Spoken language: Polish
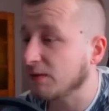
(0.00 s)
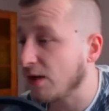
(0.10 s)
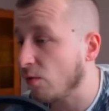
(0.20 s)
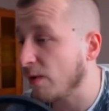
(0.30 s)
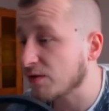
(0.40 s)

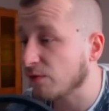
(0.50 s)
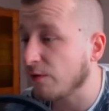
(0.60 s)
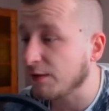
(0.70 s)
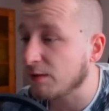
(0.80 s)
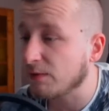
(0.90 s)
Grał bardzo
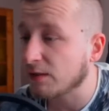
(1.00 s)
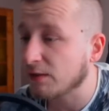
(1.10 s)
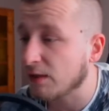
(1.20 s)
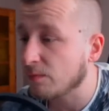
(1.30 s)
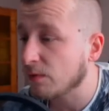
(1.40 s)
fajnym
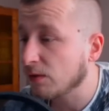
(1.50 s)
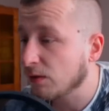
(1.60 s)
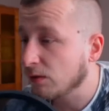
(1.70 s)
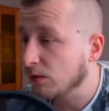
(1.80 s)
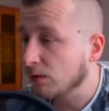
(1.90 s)
dekiem
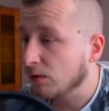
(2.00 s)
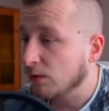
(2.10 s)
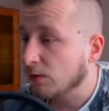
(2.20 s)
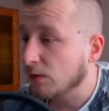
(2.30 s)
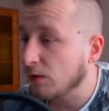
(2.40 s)

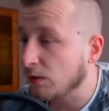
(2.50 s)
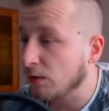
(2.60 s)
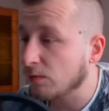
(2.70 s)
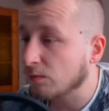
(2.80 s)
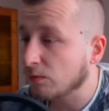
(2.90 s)

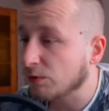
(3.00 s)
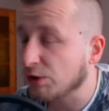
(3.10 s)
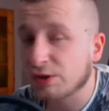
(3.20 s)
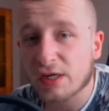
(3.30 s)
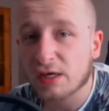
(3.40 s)
i
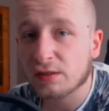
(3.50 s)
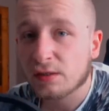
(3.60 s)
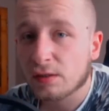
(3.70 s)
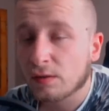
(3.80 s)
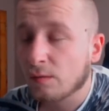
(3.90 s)
dzisiaj
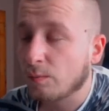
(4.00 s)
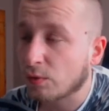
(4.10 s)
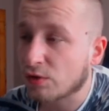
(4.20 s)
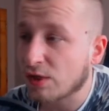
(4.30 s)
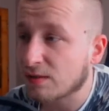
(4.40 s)

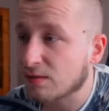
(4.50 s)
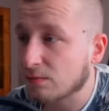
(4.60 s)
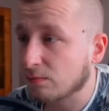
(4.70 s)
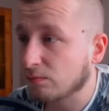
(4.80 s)
podczas